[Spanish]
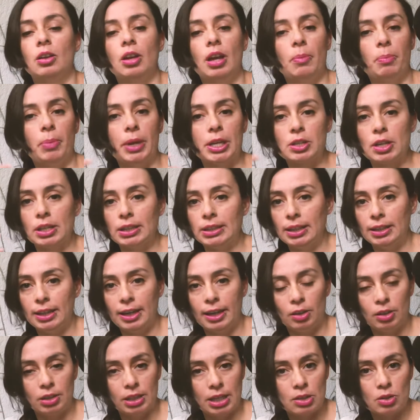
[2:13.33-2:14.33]
empezó a
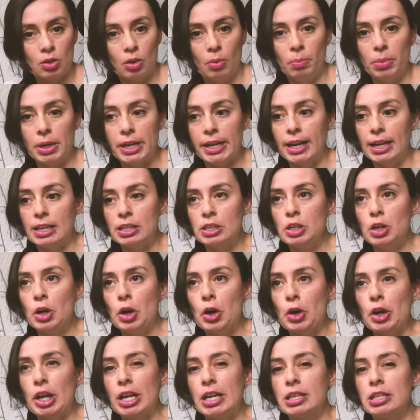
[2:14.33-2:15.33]
tener otras
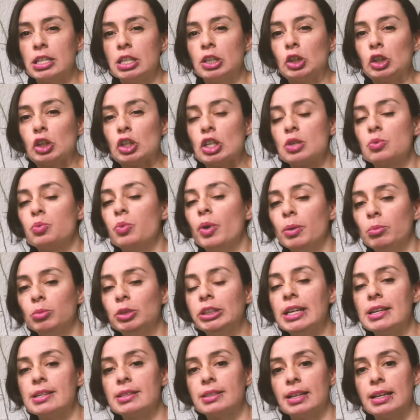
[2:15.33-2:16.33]
complicaciones, entonces fue
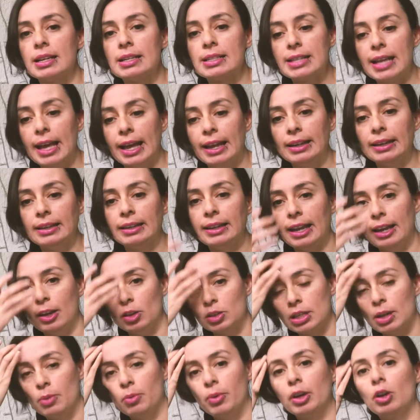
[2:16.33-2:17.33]
muy estresante,
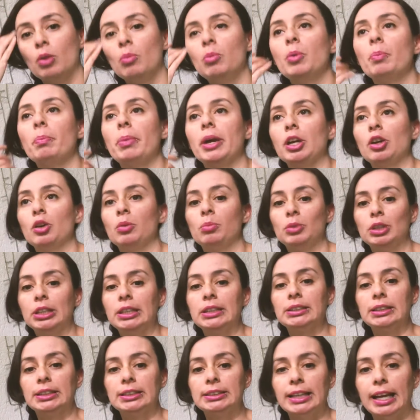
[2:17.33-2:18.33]
o sea, fue como un periodo
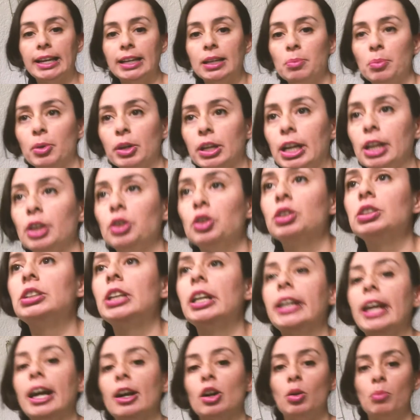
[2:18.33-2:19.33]
muy estresante porque yo
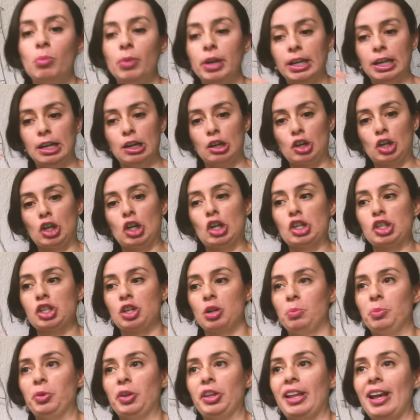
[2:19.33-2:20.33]
seguía como en el
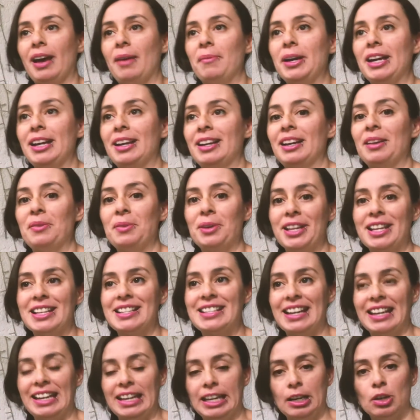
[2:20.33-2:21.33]
rush, como de, a ver, debo de
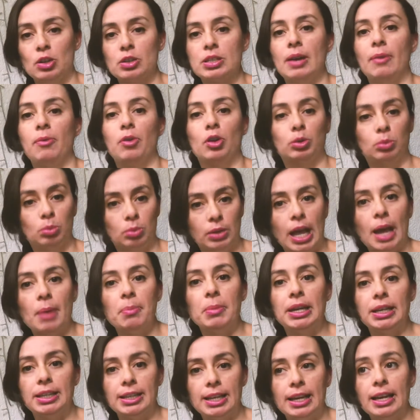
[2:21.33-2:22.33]
seguir, o sea,
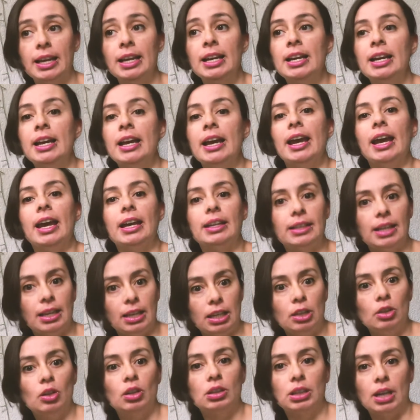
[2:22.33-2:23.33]
afortunadamente he
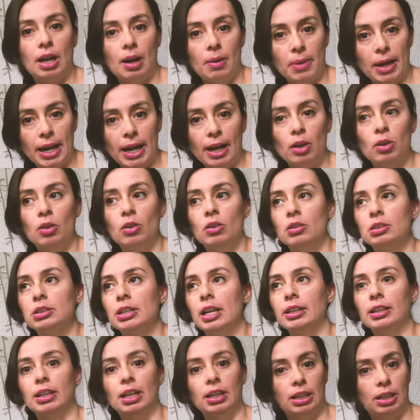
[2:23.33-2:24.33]
tenido
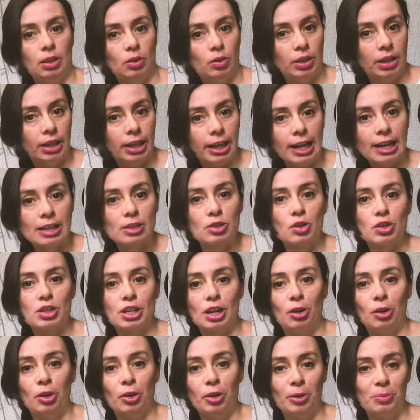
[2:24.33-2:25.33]
trabajos, he tenido ingresos
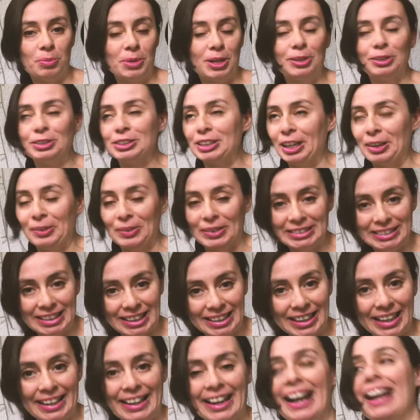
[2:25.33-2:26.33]
económicos que no es
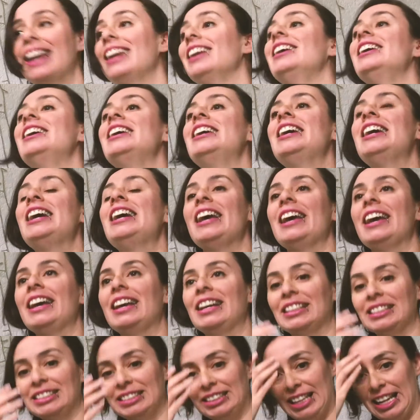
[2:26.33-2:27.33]
el canal,
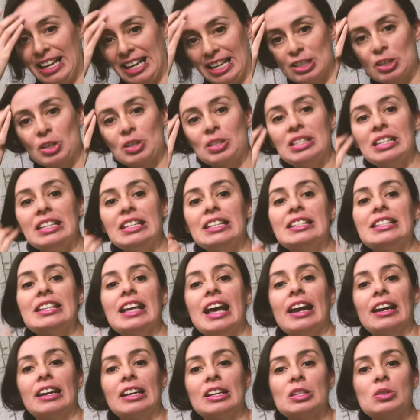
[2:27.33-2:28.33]
este, eso sí
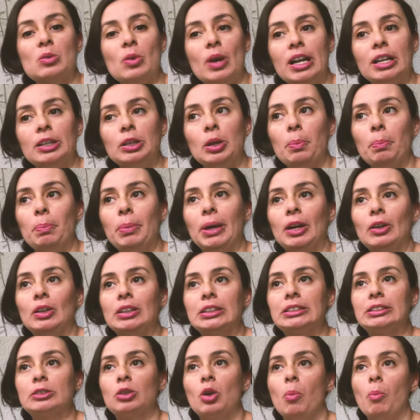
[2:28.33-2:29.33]
se ha resuelto, pero
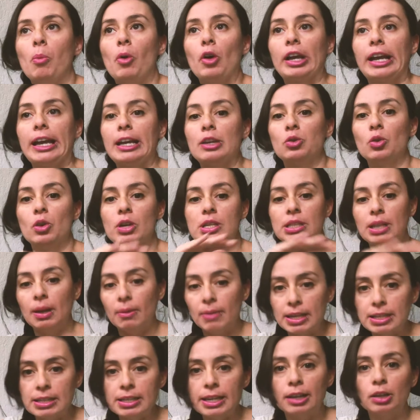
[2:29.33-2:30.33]
es como que yo
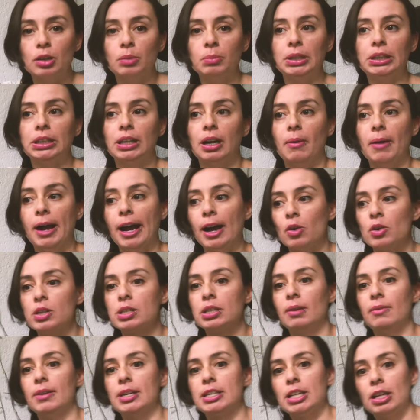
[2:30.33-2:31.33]
estaba haciendo mi trabajo,
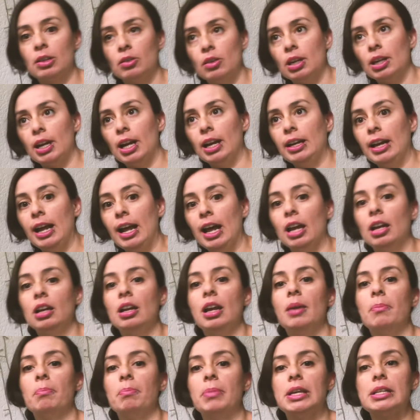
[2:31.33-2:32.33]
estaba haciendo el
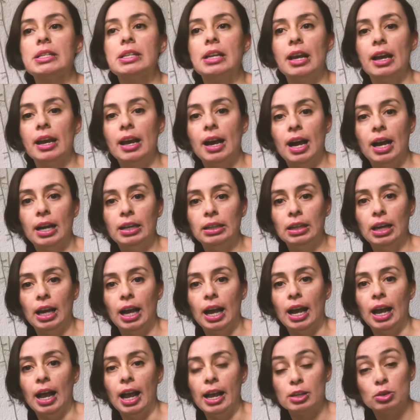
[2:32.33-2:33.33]
canal, empecé
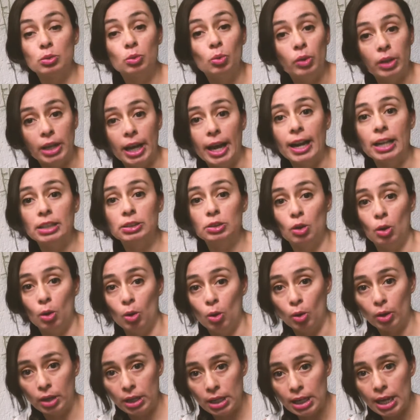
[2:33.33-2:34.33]
a, estudiar
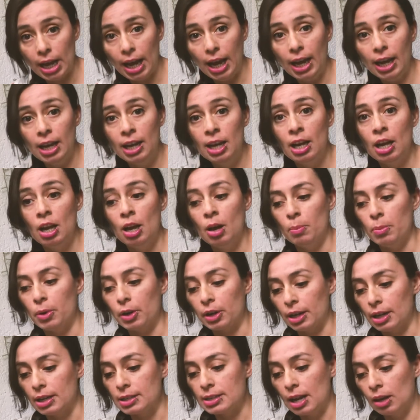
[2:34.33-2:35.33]
astrología,
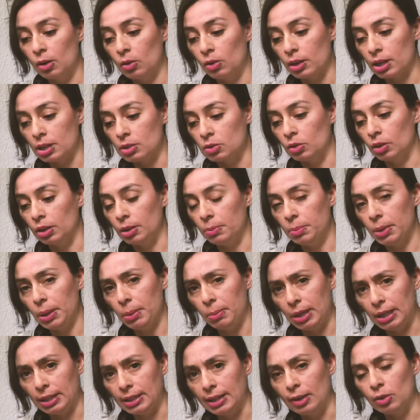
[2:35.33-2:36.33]
porque es algo que estoy
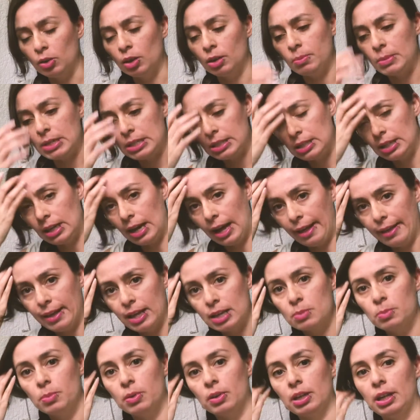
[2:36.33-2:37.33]
implementando en mis
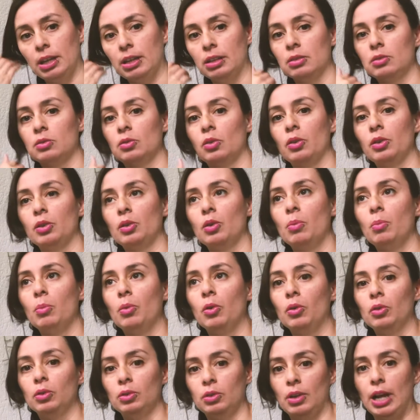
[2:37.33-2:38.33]
tiradas, porque estoy
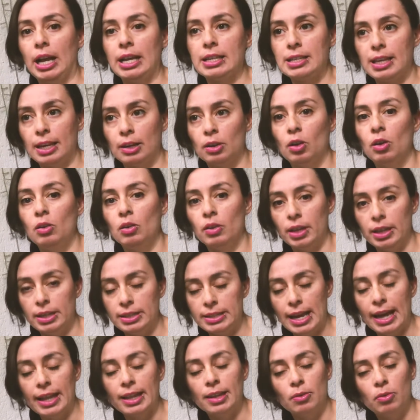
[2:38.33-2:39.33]
como haciéndolo
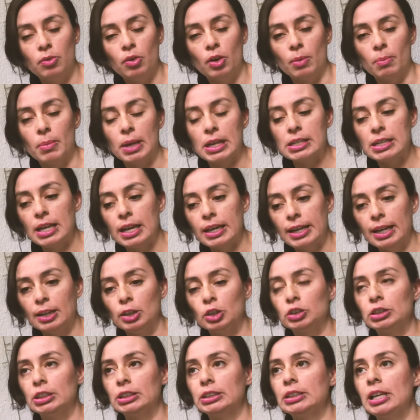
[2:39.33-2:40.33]
de, ya de forma seria,
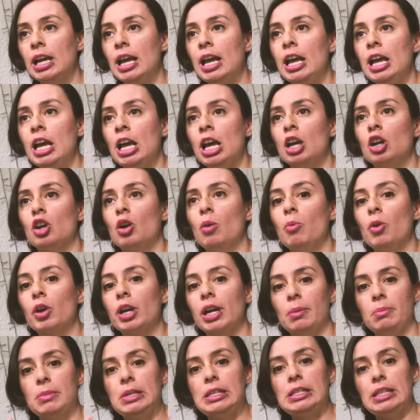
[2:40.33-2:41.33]
entonces
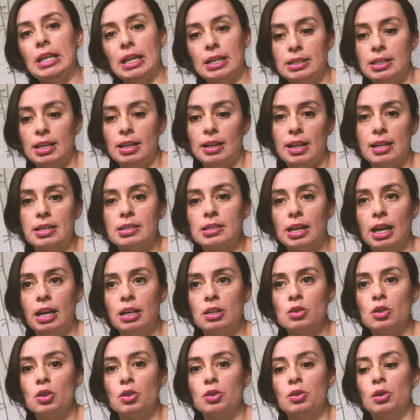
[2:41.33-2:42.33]
como que mis días de
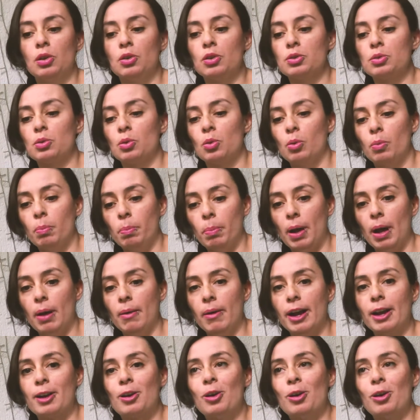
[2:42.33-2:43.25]
descanso yo los ocupaba